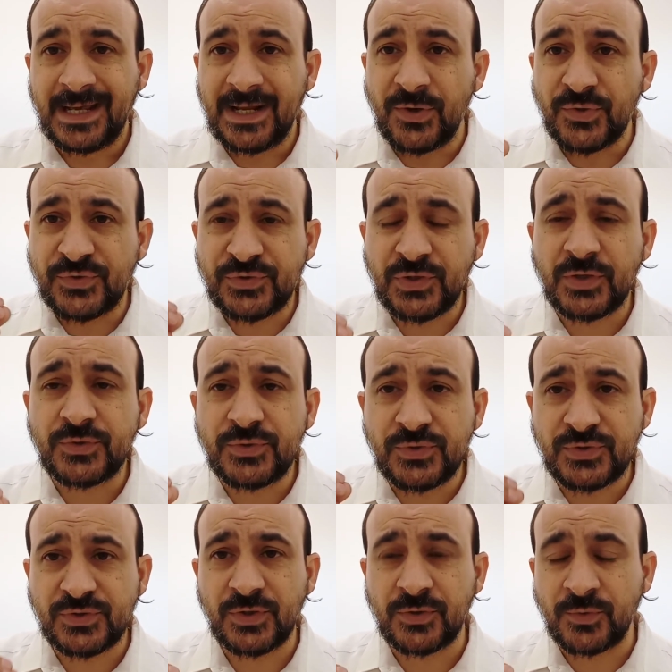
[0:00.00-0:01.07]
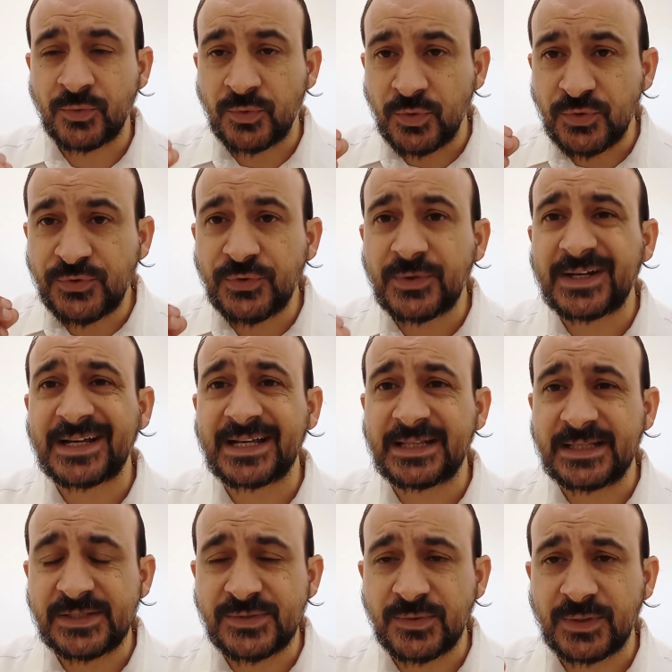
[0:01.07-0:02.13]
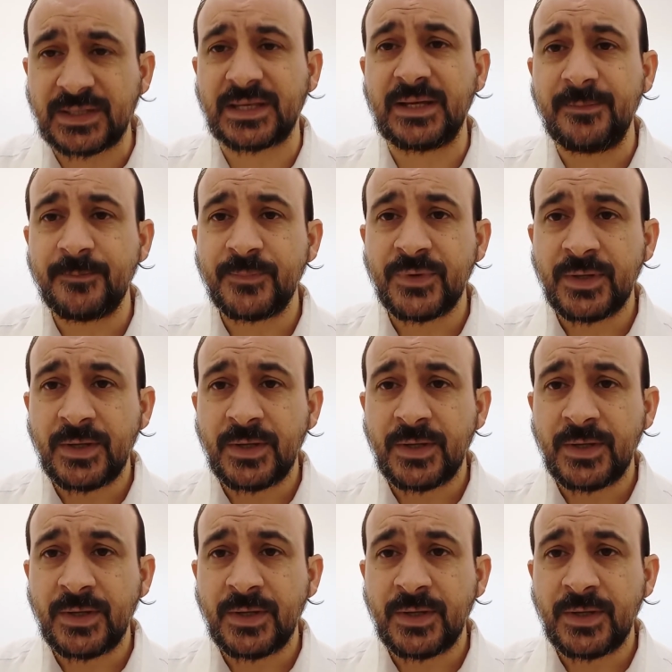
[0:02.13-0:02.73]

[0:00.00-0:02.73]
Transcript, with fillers: Et le sod du sod, donc le secret des secrets,